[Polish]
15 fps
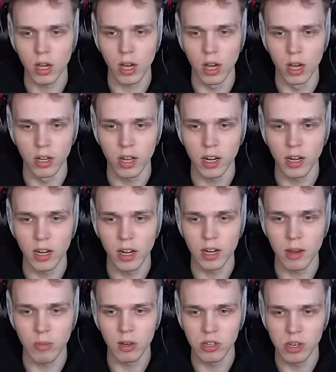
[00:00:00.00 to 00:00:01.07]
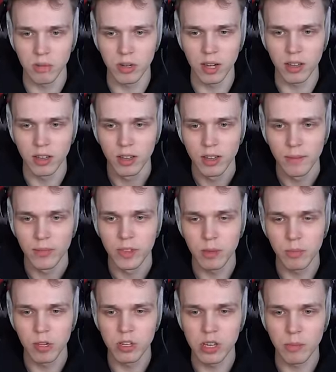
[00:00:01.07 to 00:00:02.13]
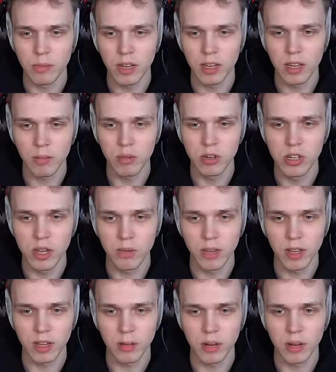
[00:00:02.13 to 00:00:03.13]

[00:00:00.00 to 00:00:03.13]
No, o, nie, nie, nie, nie bijcie nie, mnie. Wiedźmy. Nie bijcie mnie, nie bijcie mnie.